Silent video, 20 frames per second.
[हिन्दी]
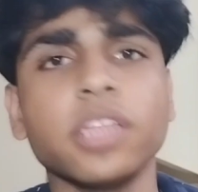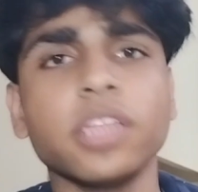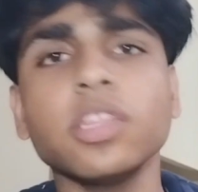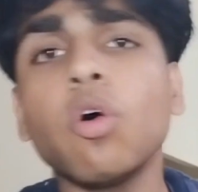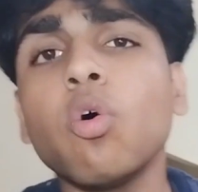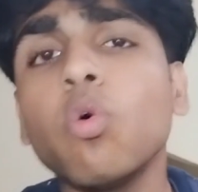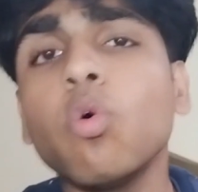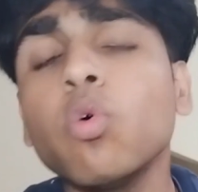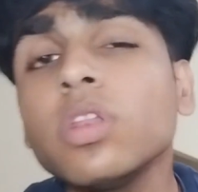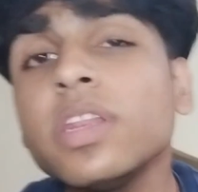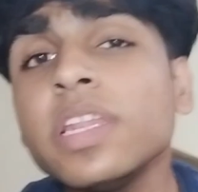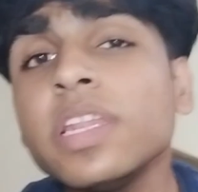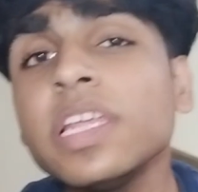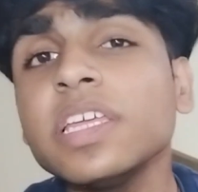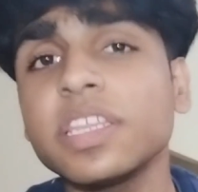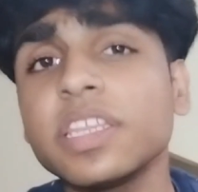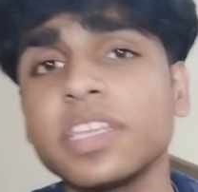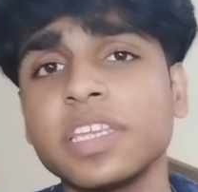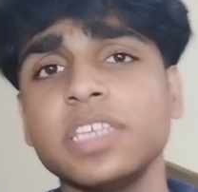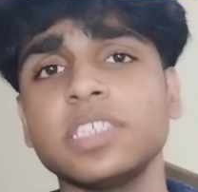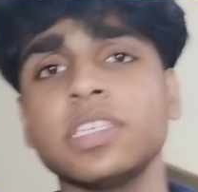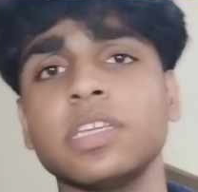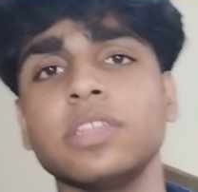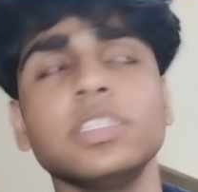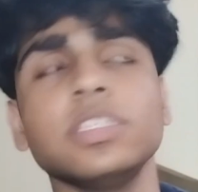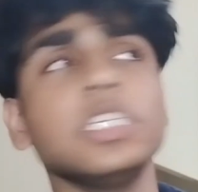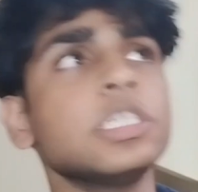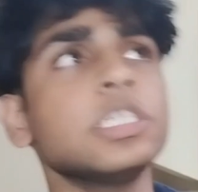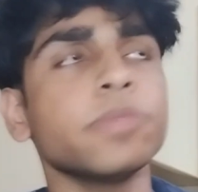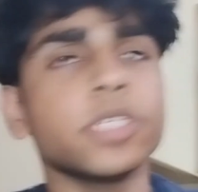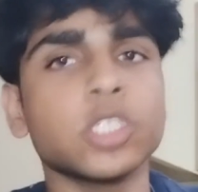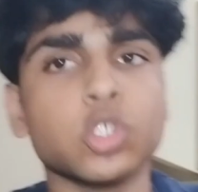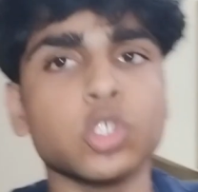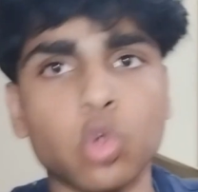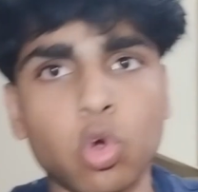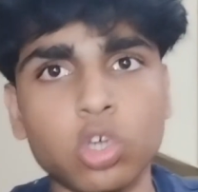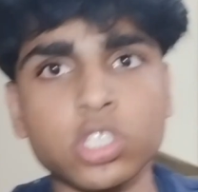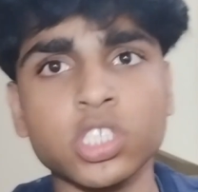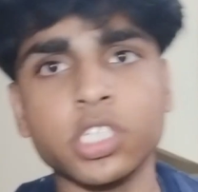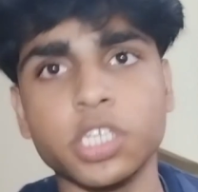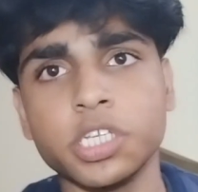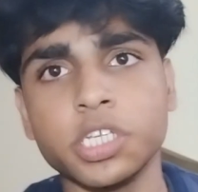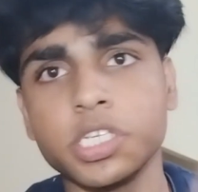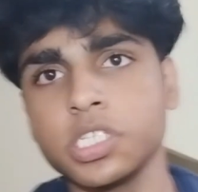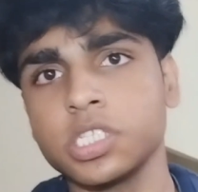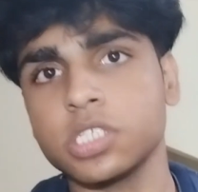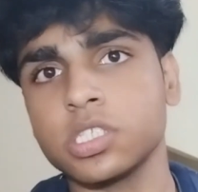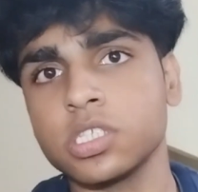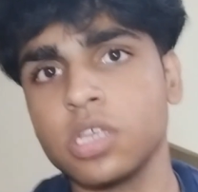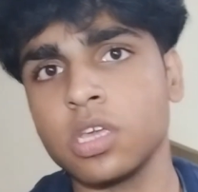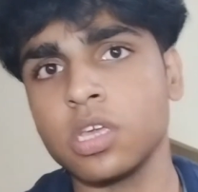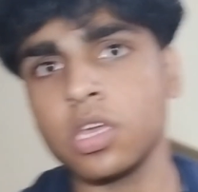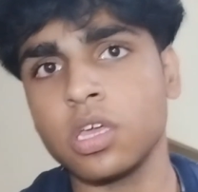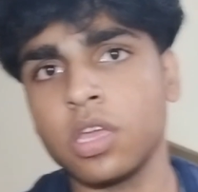एंड द ओनली रीजन दीज मेसोजनिस्ट